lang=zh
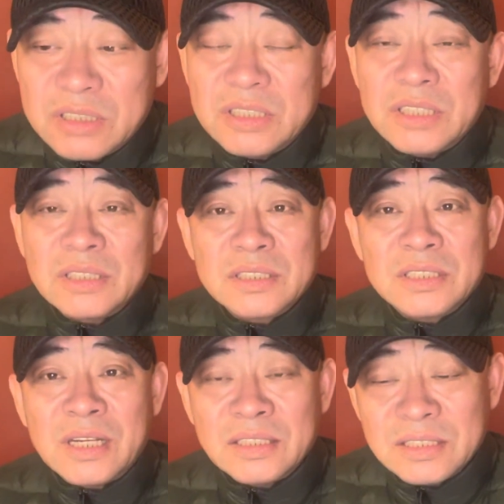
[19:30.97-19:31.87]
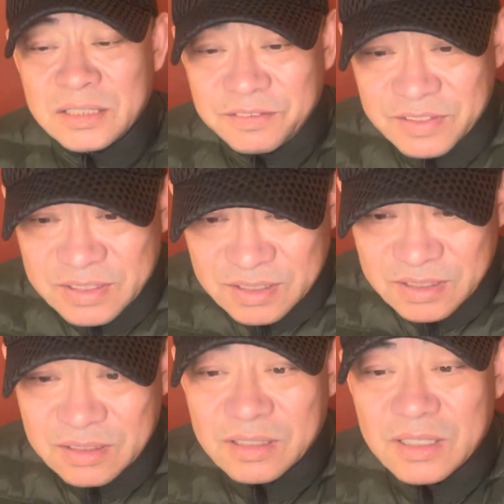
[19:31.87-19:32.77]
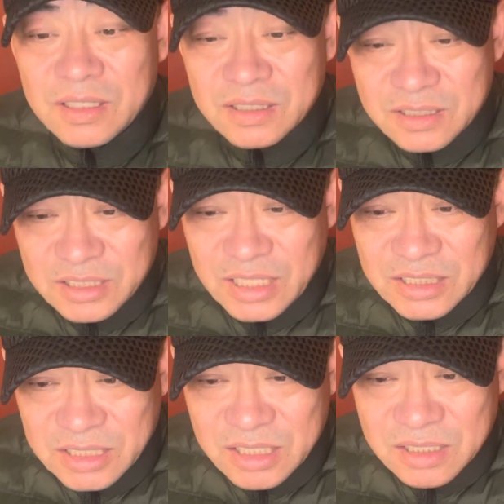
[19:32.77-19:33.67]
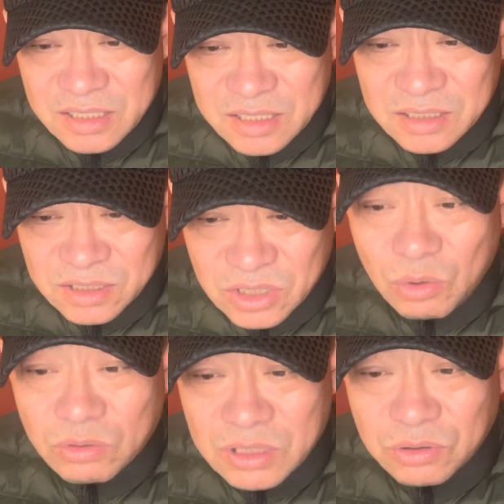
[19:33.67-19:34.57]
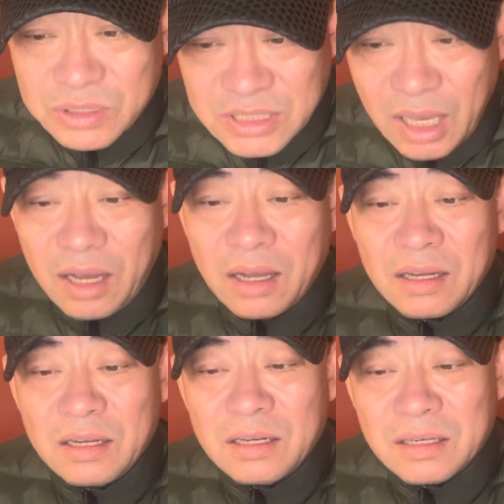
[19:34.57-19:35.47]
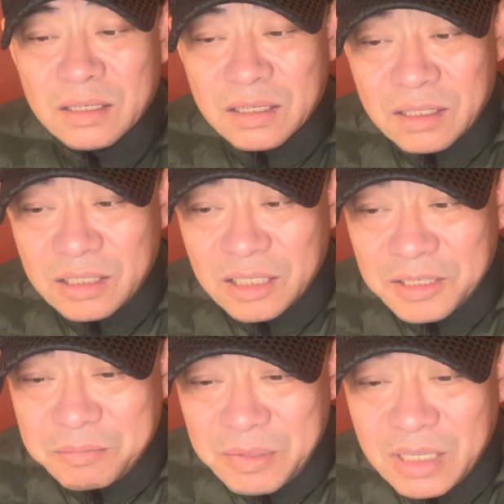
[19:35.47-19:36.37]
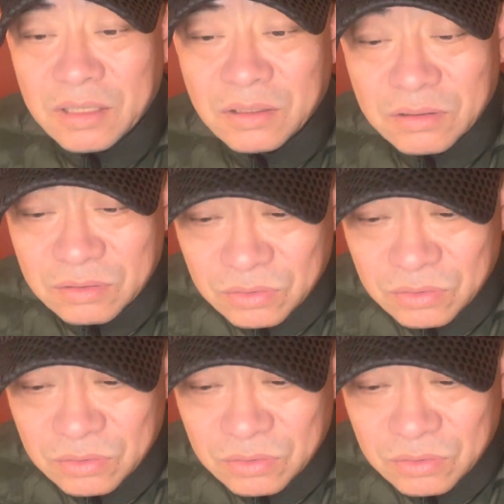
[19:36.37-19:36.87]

血的资产阶级分子。这些人是斗争对象，革命